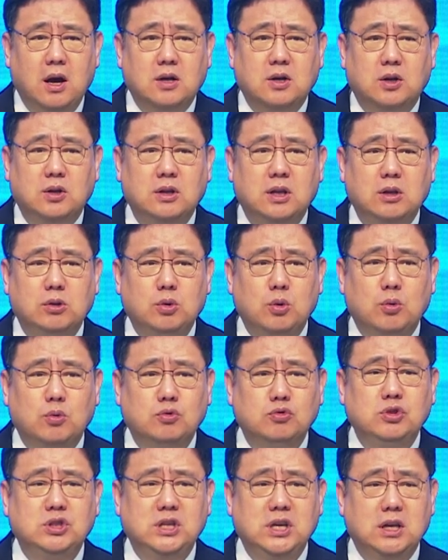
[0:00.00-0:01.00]
그러나 또
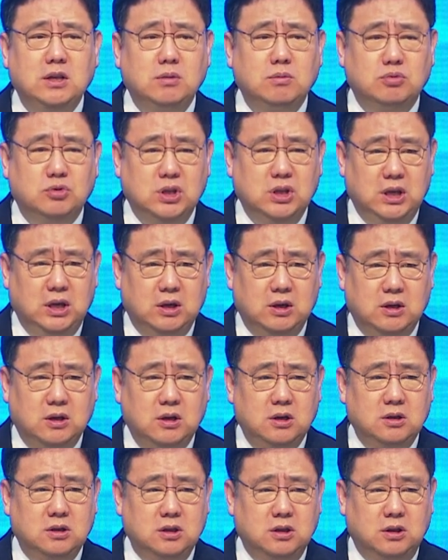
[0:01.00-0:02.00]
우기에는 물이
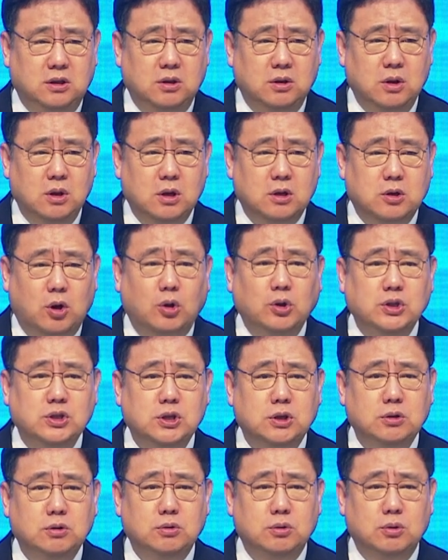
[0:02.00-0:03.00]
흐르는
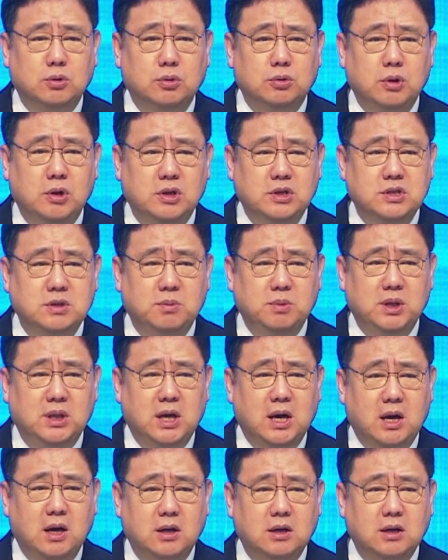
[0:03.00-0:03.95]
건천으로 되어 있습니다.